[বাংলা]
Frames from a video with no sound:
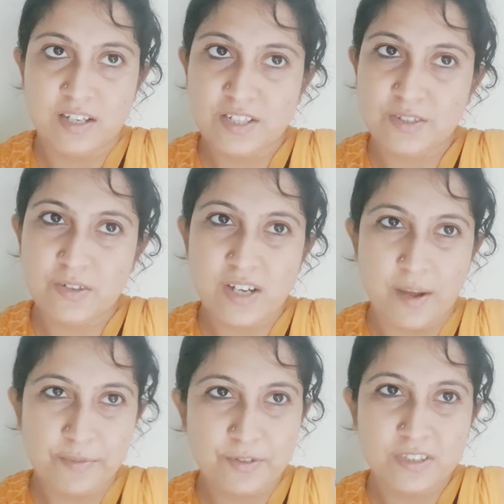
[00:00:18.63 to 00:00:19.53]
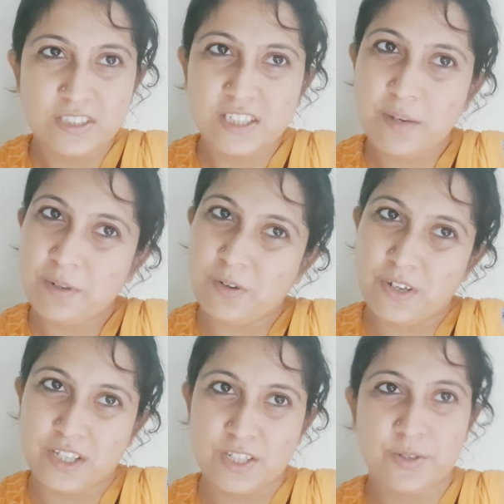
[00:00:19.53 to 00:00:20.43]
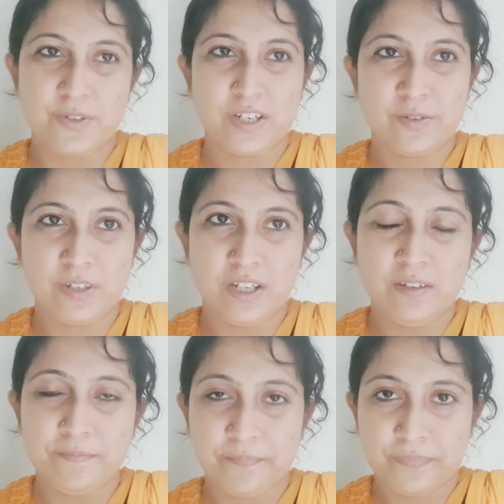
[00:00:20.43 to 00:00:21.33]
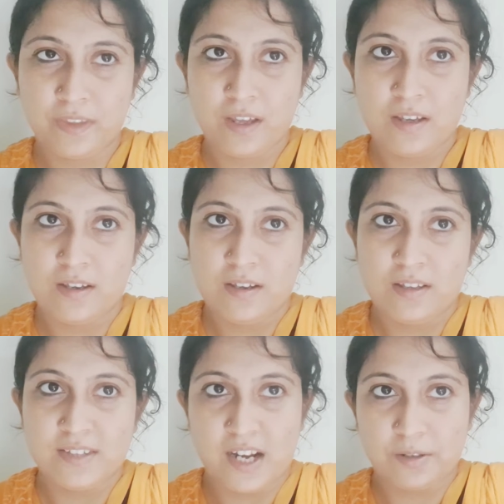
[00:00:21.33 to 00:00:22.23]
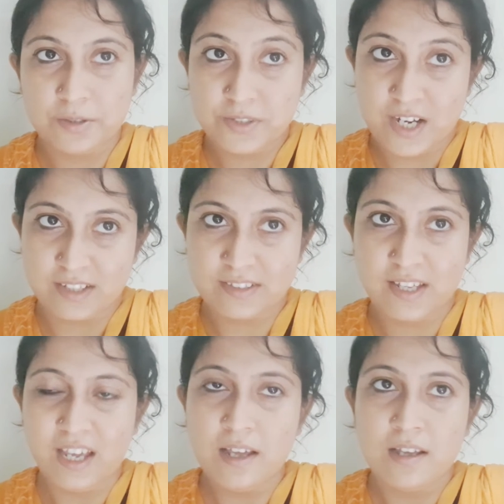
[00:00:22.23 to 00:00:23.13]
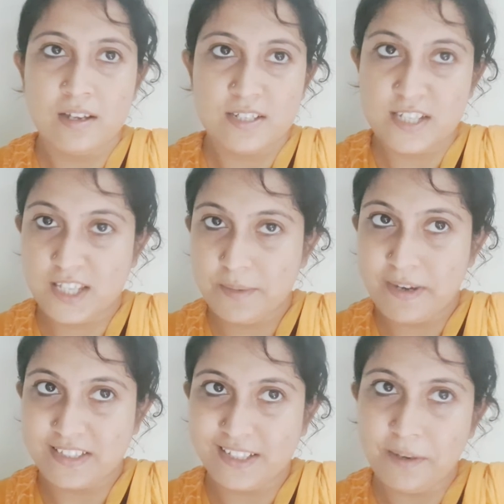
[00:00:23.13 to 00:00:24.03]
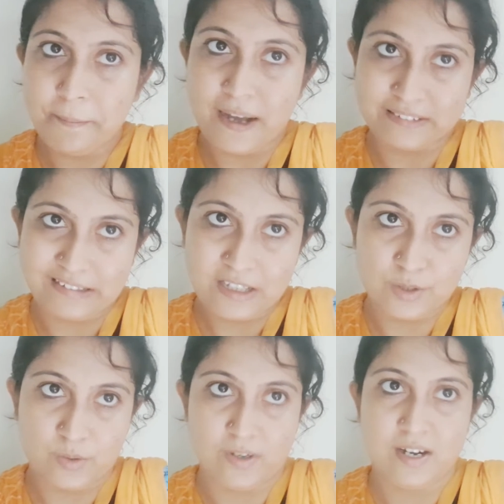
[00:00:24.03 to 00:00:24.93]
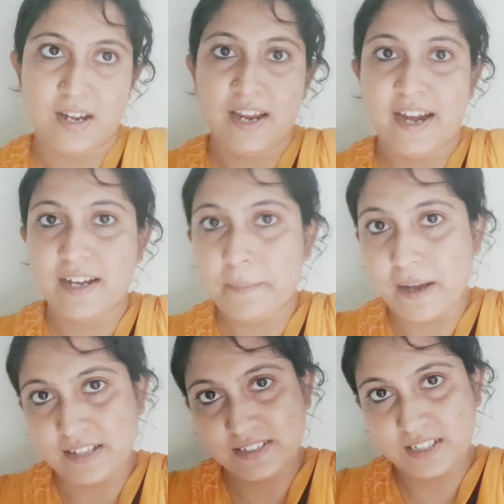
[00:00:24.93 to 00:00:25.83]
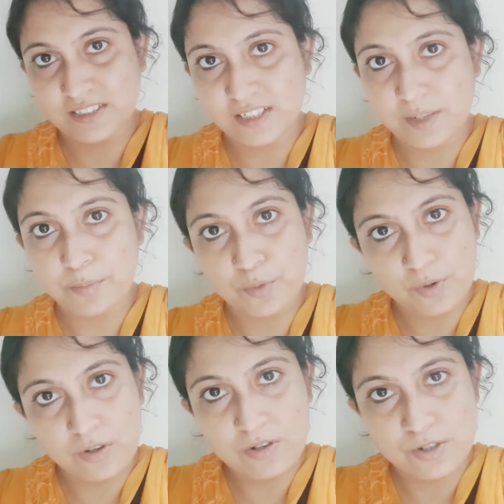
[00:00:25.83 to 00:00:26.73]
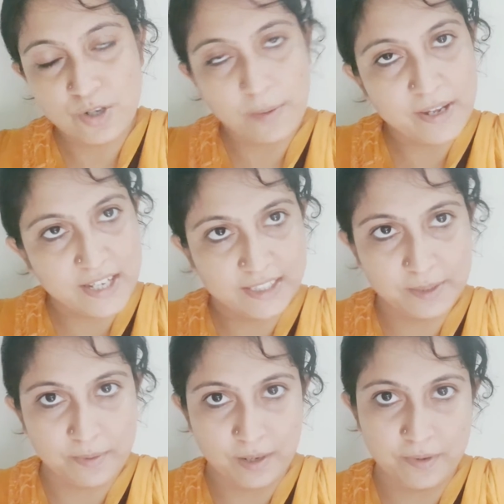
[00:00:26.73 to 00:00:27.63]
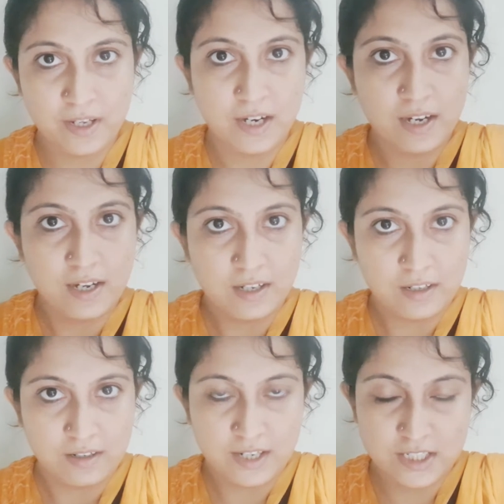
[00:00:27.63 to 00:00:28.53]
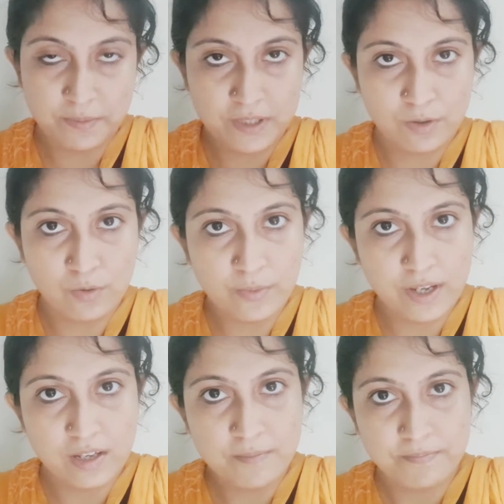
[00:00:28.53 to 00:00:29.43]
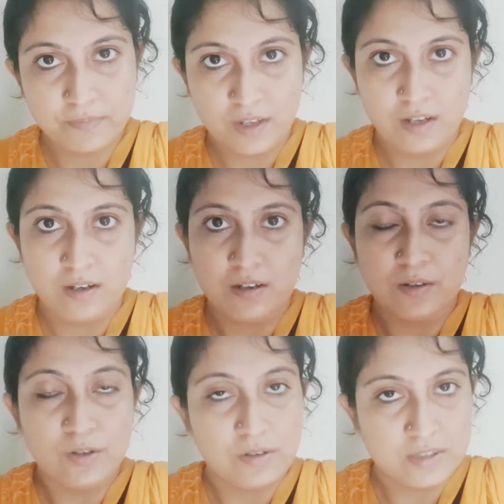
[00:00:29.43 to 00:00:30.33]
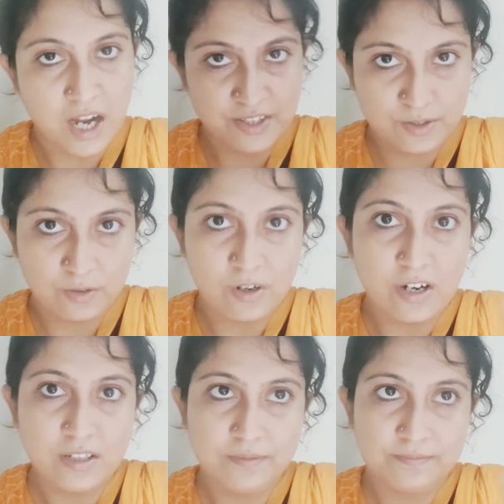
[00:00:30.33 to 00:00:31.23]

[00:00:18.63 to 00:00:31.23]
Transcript: নিশ্চয়ই নাম শুনেছেন আবার অনেকে শোনেনও নি তেলাকুচু শাক দিয়ে শিঙি মাছের পাতলা ঝোল এটা বাচ্চা থেকে বুড়ো সবাই খেতে পারবে রেসিপিটি খুবই স্বাস্থ্যকর